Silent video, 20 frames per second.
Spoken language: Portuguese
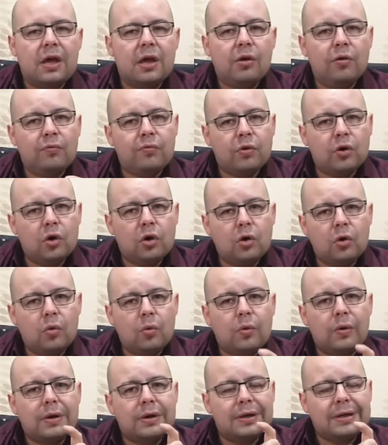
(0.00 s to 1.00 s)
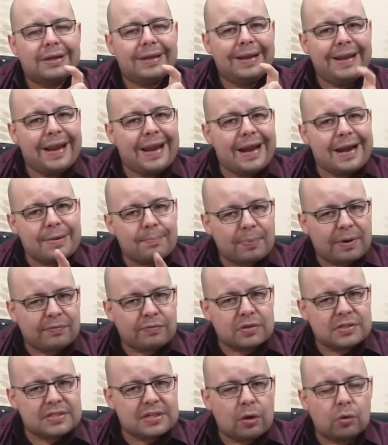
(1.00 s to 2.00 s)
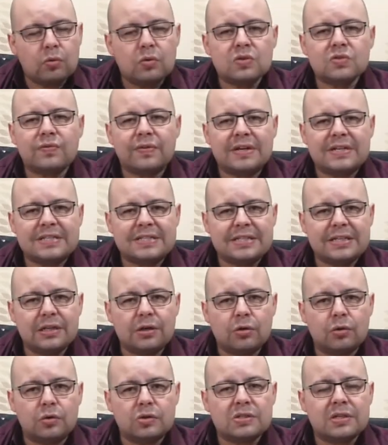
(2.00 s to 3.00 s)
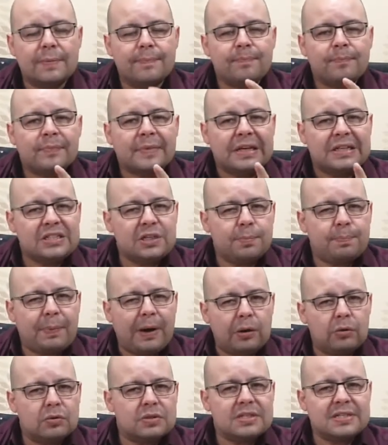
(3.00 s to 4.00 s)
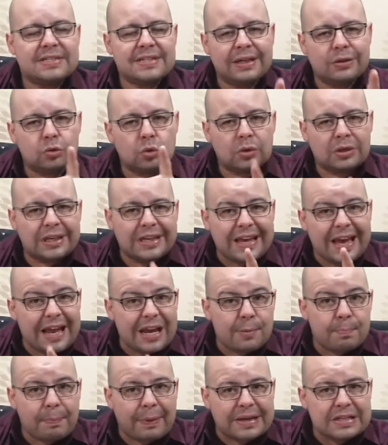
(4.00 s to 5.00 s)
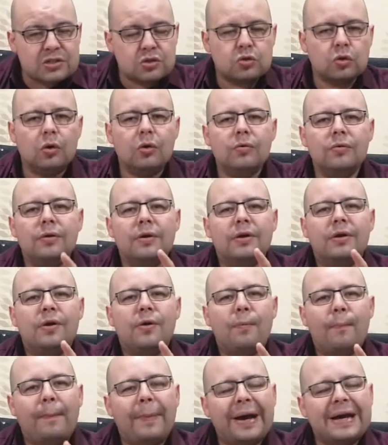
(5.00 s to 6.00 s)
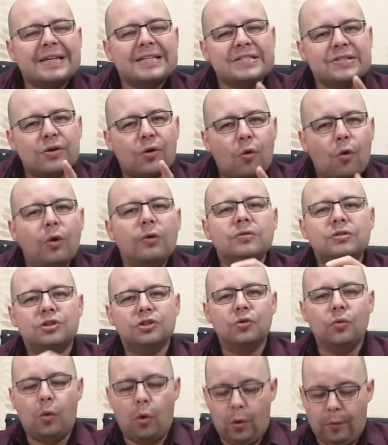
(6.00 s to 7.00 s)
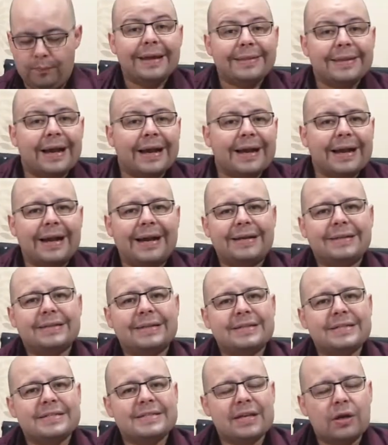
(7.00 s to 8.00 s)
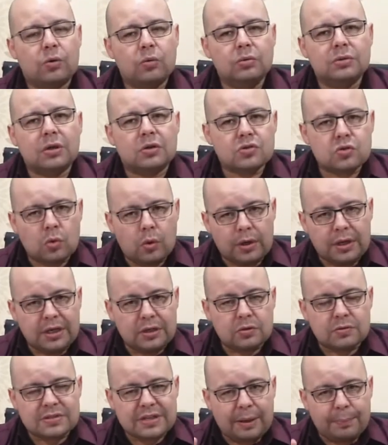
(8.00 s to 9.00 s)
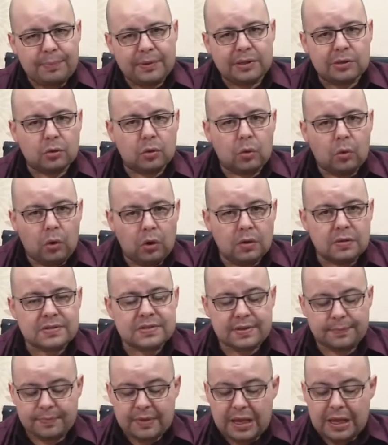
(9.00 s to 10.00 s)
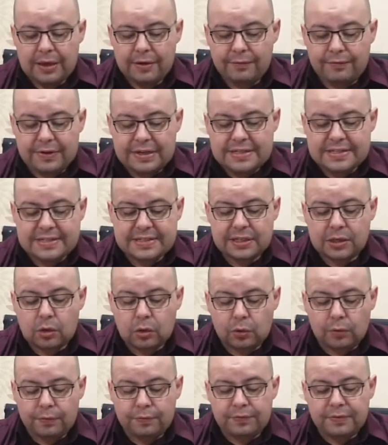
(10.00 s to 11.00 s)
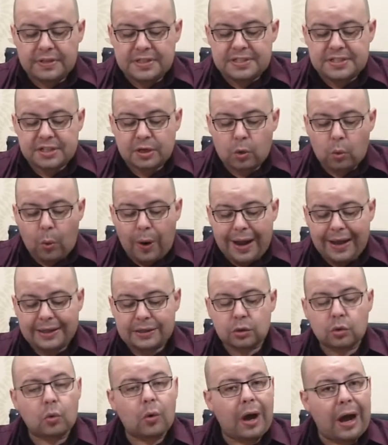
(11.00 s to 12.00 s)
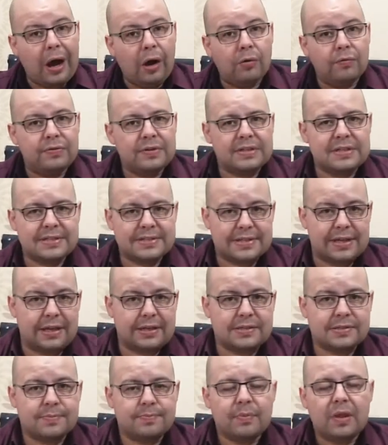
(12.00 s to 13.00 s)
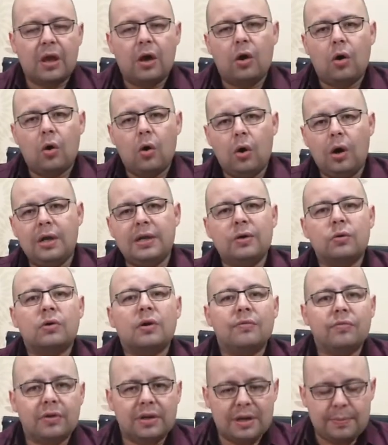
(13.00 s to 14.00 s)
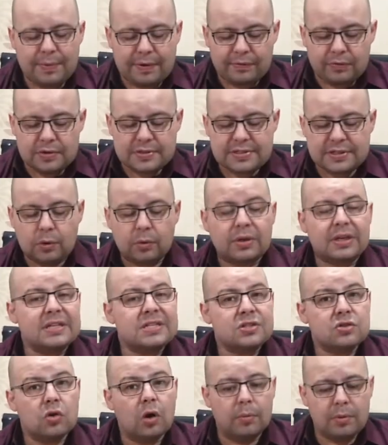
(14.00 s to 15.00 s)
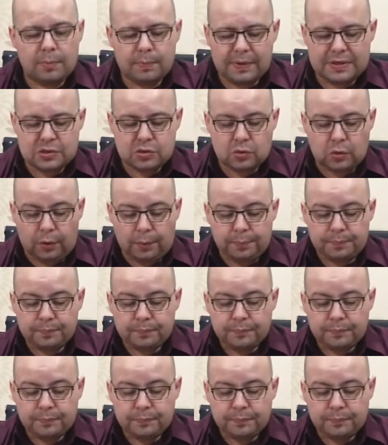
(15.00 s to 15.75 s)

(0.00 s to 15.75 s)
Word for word: eu vou ler para você alguns versículos de Paulo dizendo o que ele passou, mas continuou. Na carta de 2 aos Coríntios, capítulo 11, versículo 24 ao 26. Olha o que eu vou ler para você, o que esse homem passou.